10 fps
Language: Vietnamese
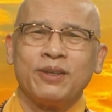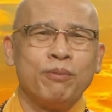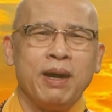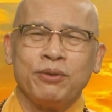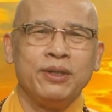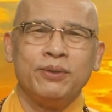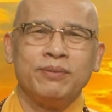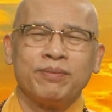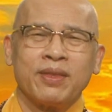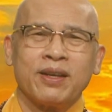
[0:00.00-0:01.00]
không bao nhiêu
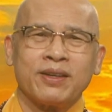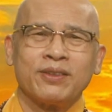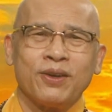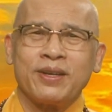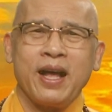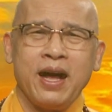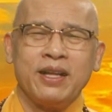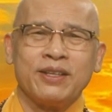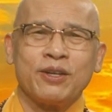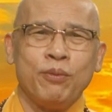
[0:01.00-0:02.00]
tất
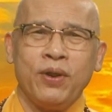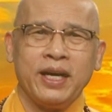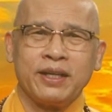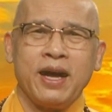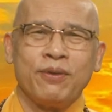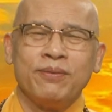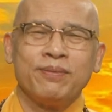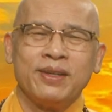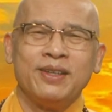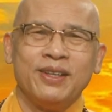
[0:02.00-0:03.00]
cả những cái món ăn nào
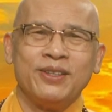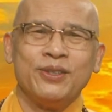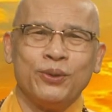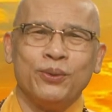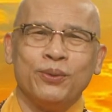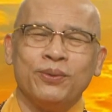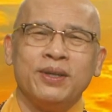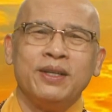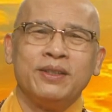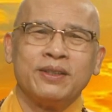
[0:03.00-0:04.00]
ờ, dù
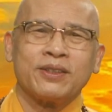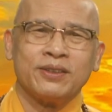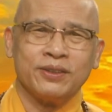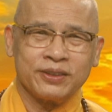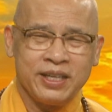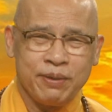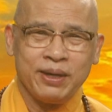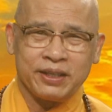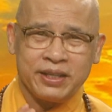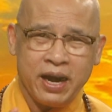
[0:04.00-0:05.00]
được xem
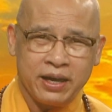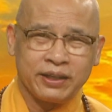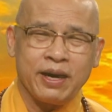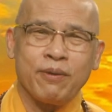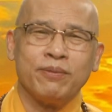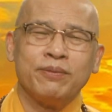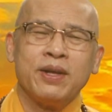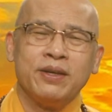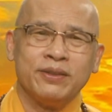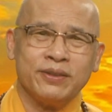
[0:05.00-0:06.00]
là sang trọng
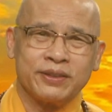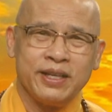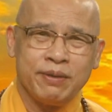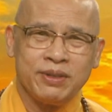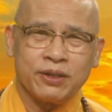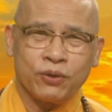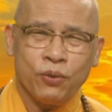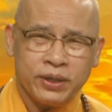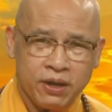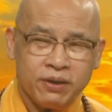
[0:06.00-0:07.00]
được xem là
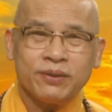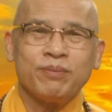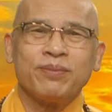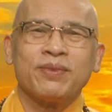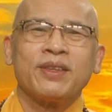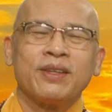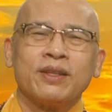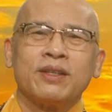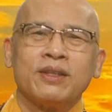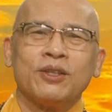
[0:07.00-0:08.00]
ngon nhất
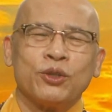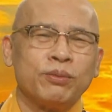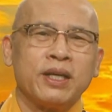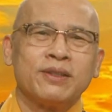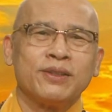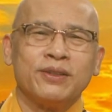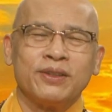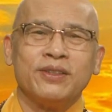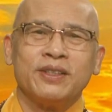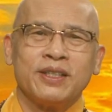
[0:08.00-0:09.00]
chúng ta cứ tưởng
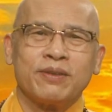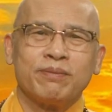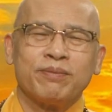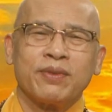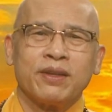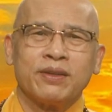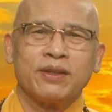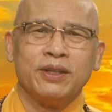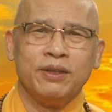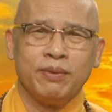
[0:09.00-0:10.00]
tượng đi
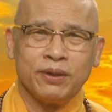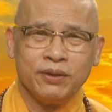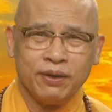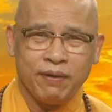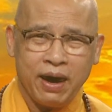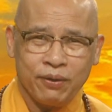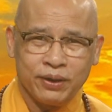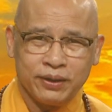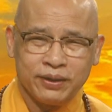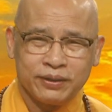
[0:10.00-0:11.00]
khi mà đưa vào
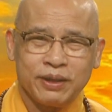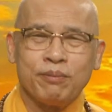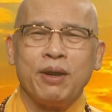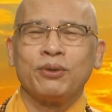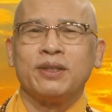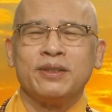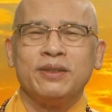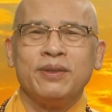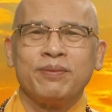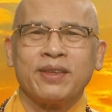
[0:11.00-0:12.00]
ở trong bao tử
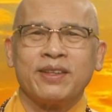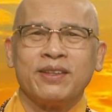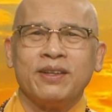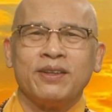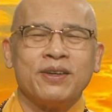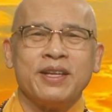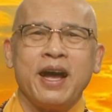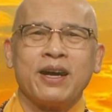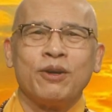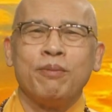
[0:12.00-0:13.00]
thời
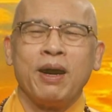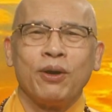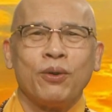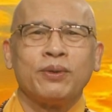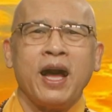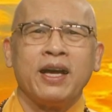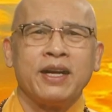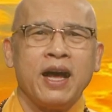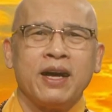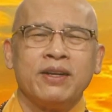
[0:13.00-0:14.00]
gian không bao lâu thải
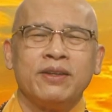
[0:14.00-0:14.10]
ra